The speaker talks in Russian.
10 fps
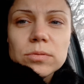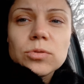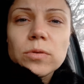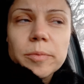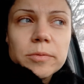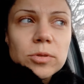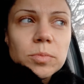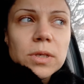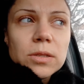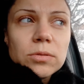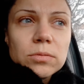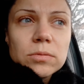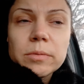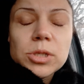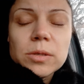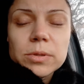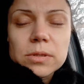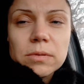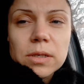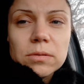Ну, кто его поведет к педиатру? Вообще не
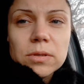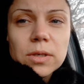представляю.